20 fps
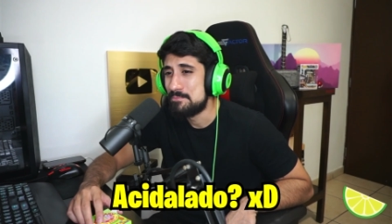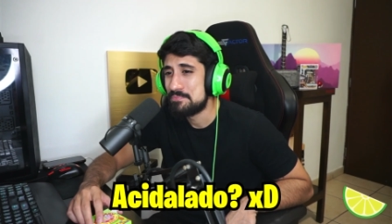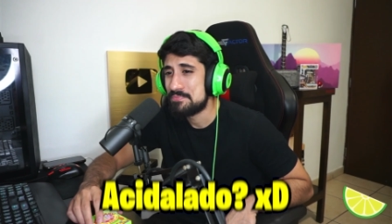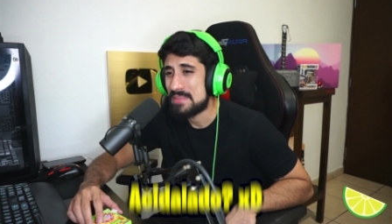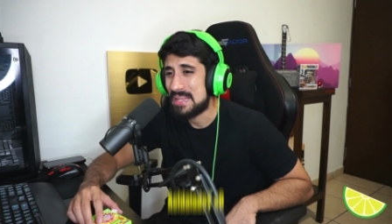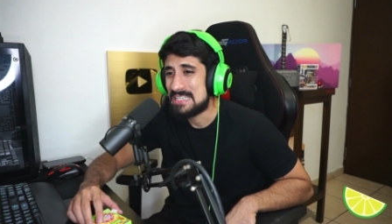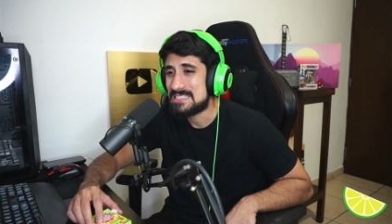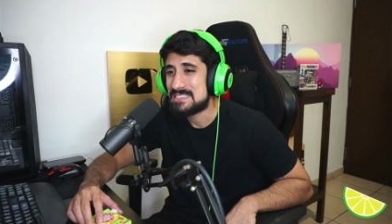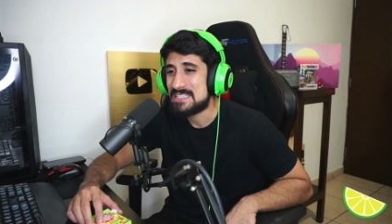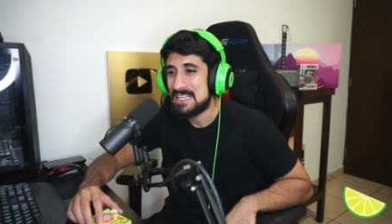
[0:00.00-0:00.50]

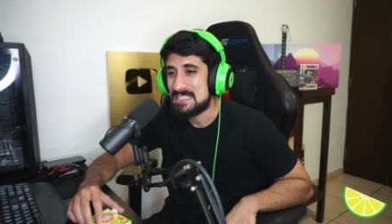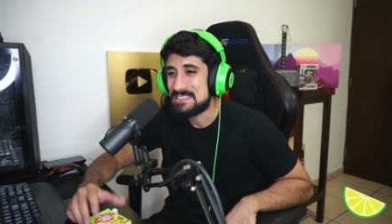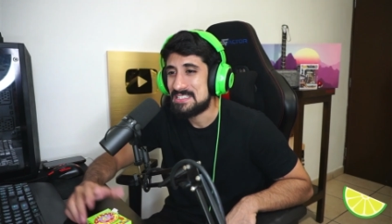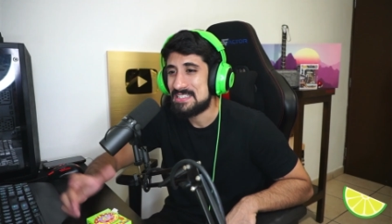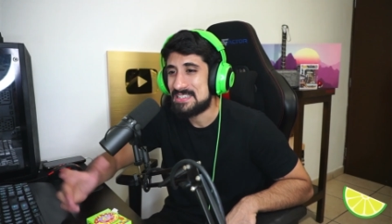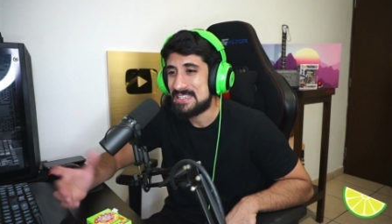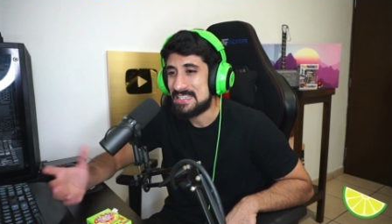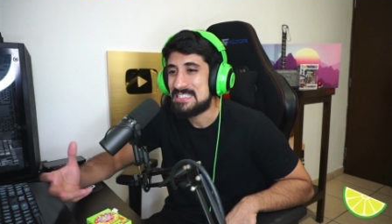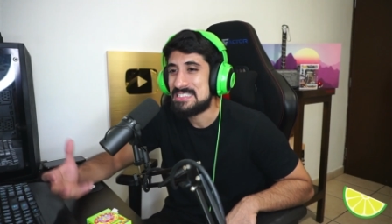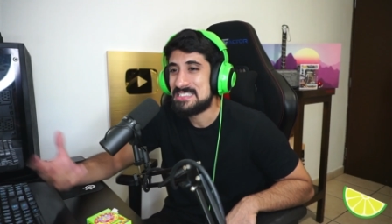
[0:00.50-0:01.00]
Es que
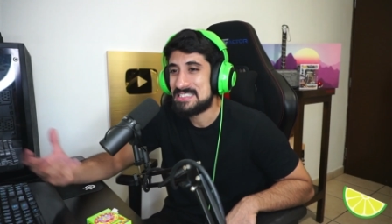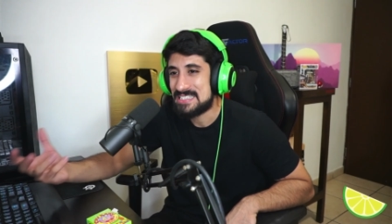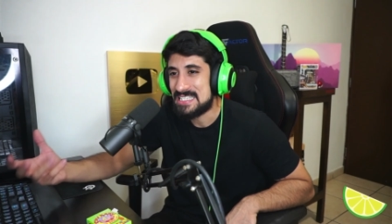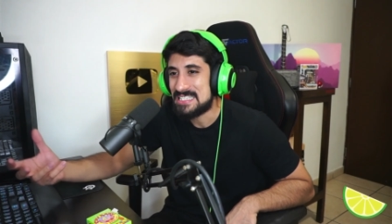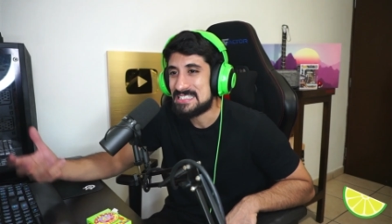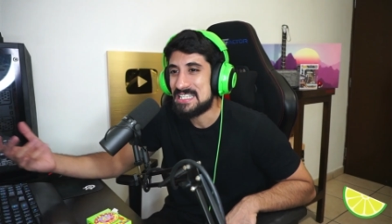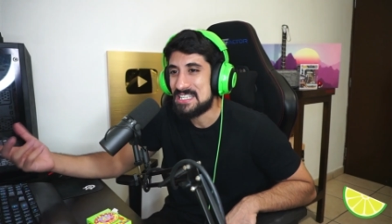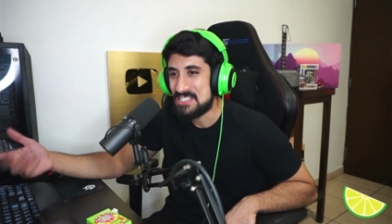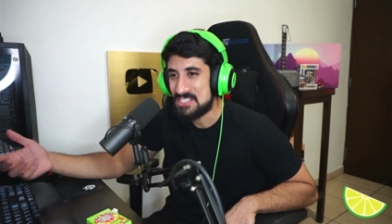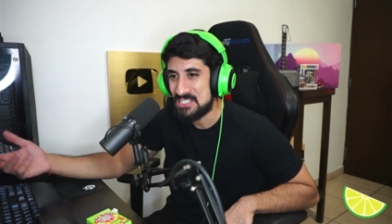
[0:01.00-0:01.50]
si, estás
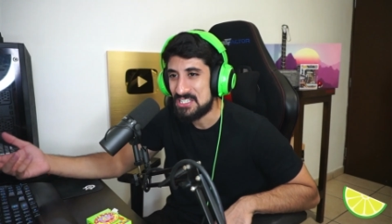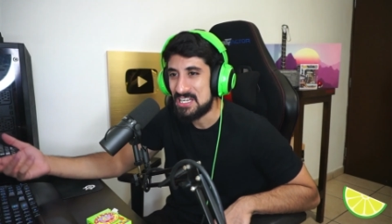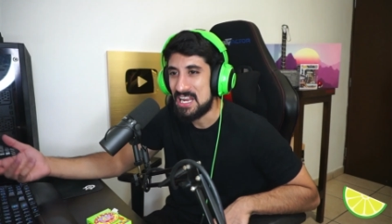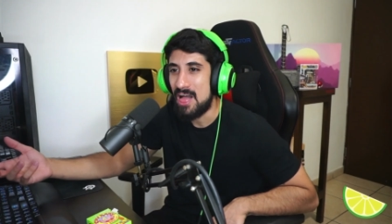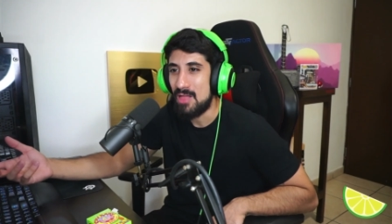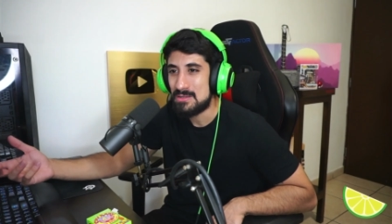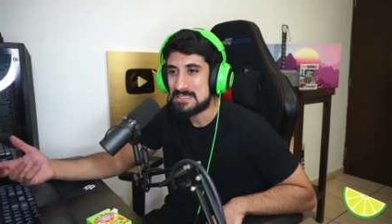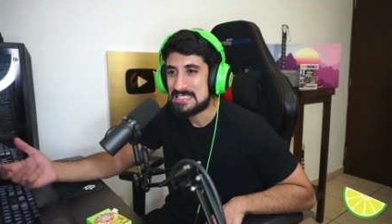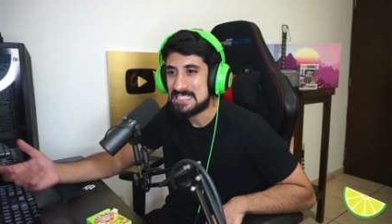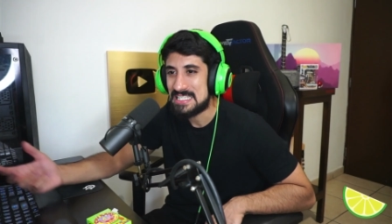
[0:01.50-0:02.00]

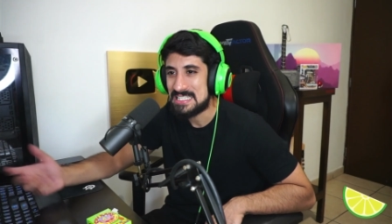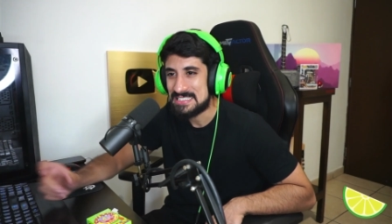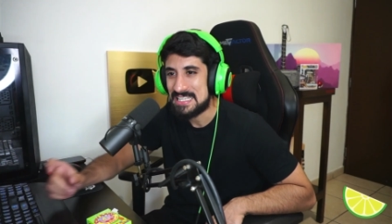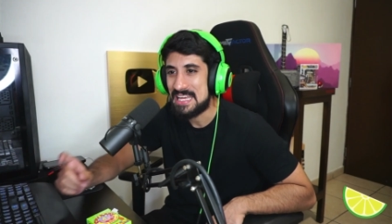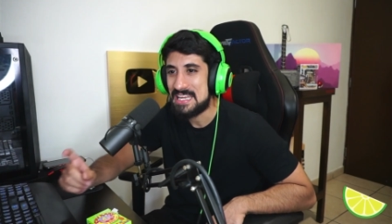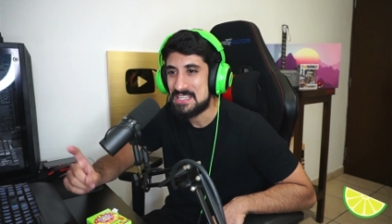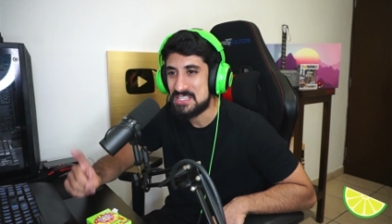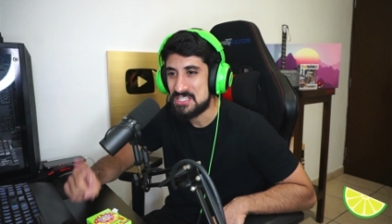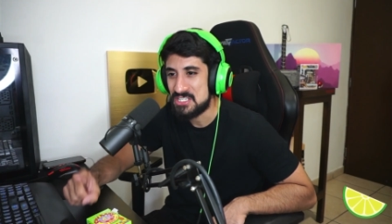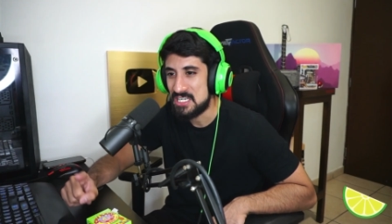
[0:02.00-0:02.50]
enchilado, estás
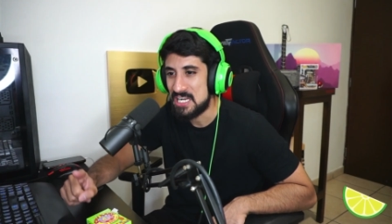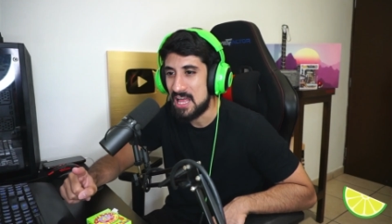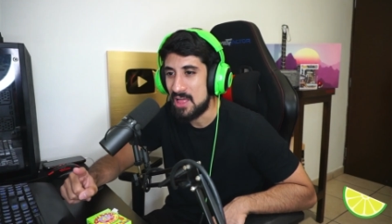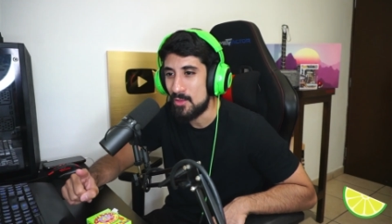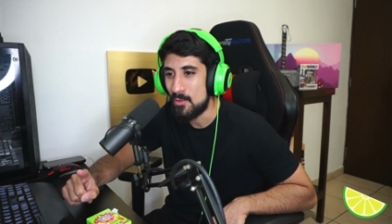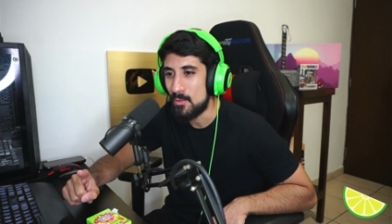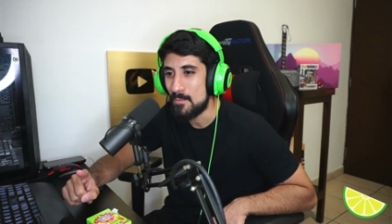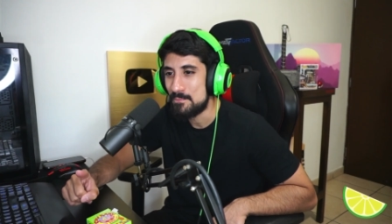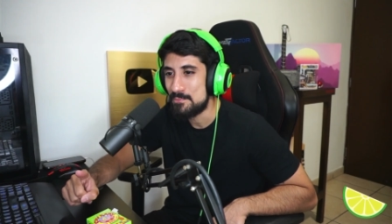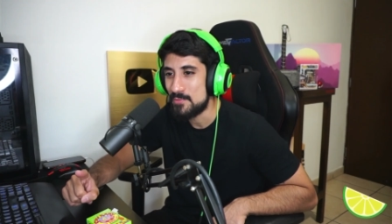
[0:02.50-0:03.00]

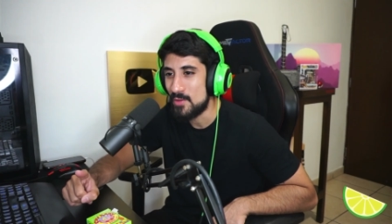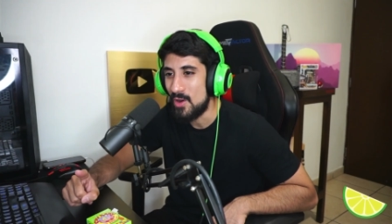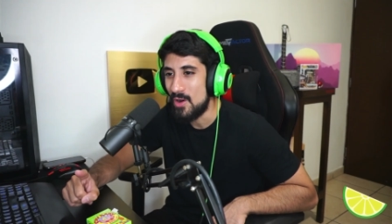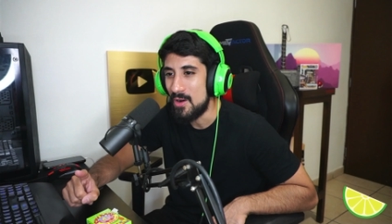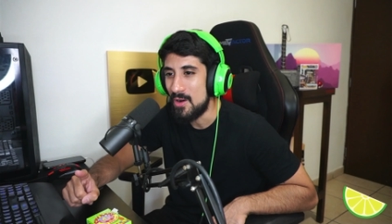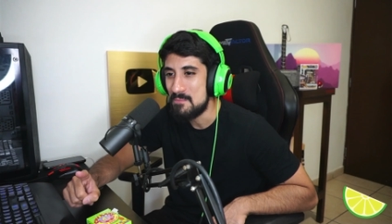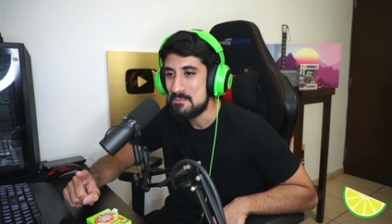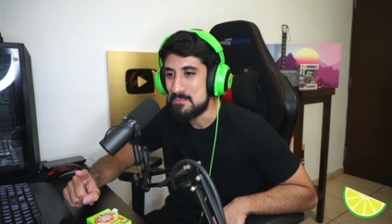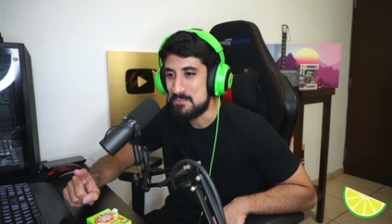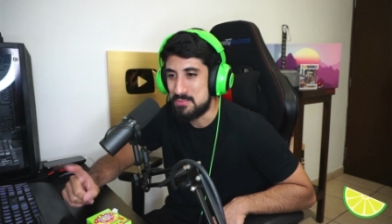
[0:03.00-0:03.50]
enchilado,
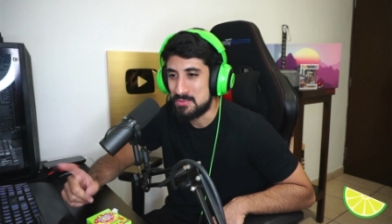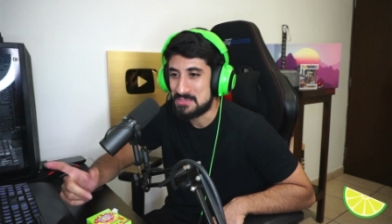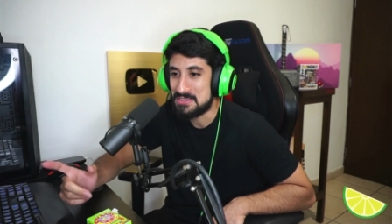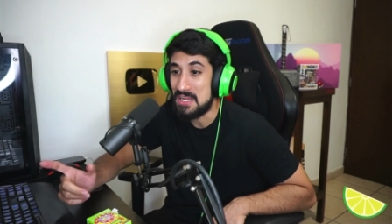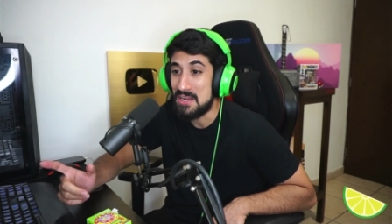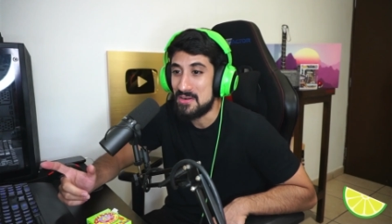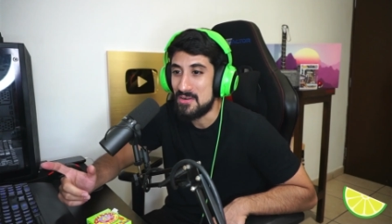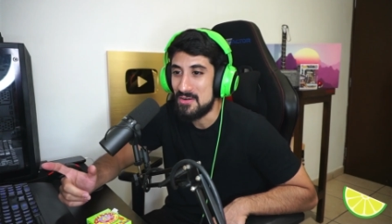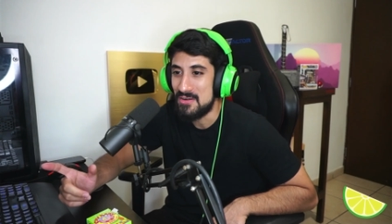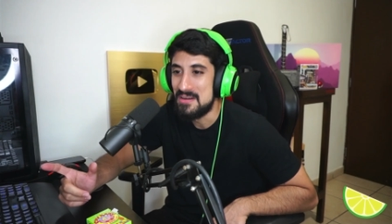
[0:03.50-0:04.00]
¿no? Pues
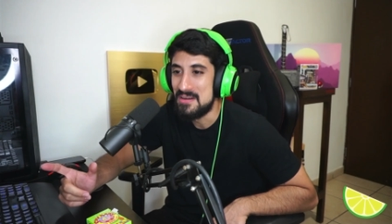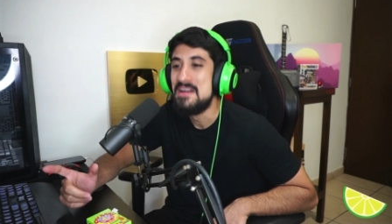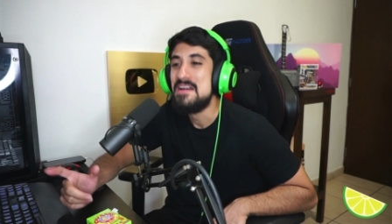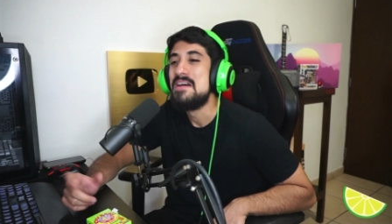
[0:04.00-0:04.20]
sí, ¿no?